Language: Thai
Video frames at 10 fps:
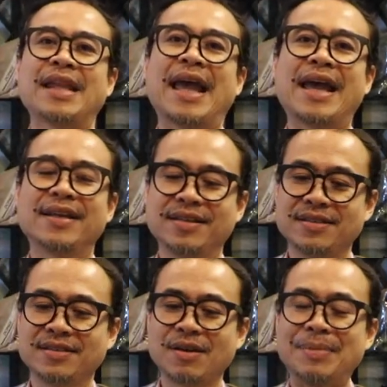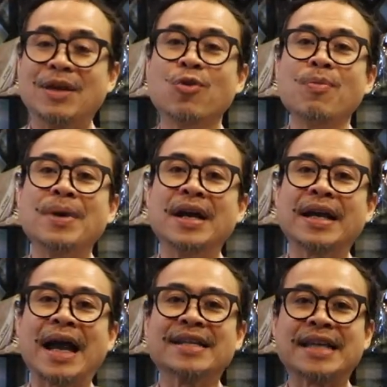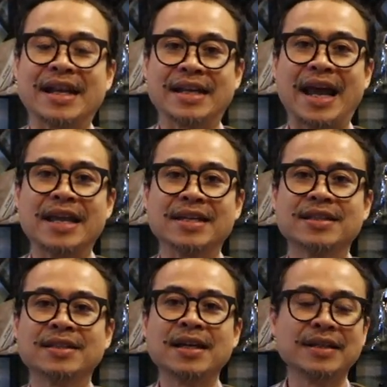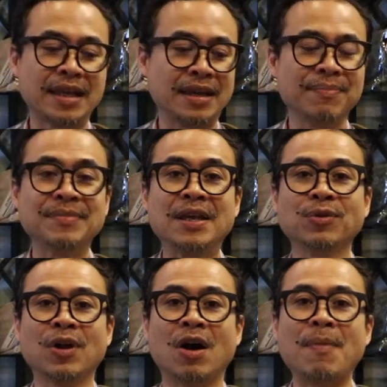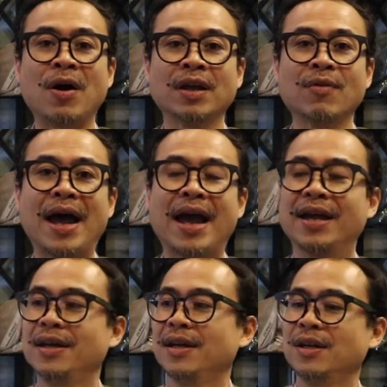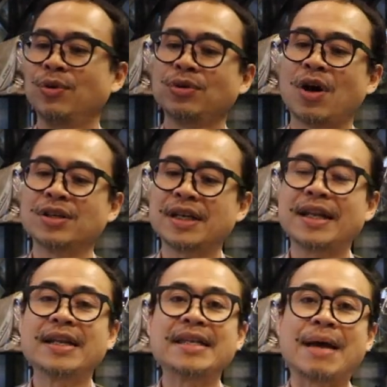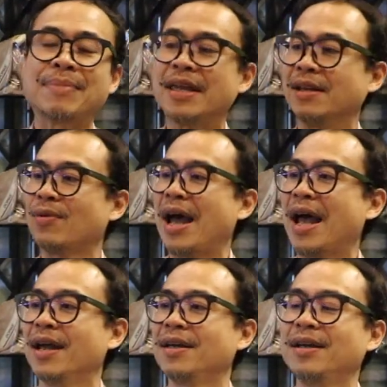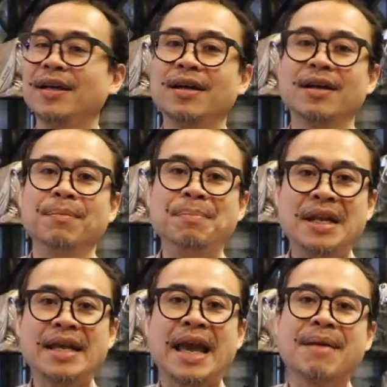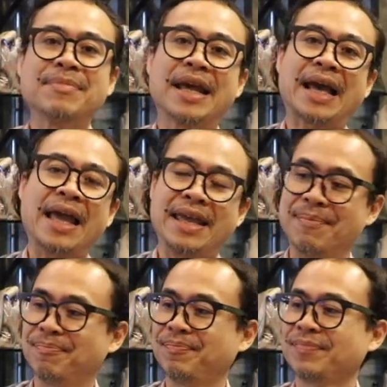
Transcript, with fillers: นะฮะจะมีคู่มือการจัดให้ซึ่งในคลิปนี้ลุงหนอบอกเลยว่า ลุงหนอจะเน้นย้ำให้เห็นว่าบิลลิงแฮมไลกาเอ็ม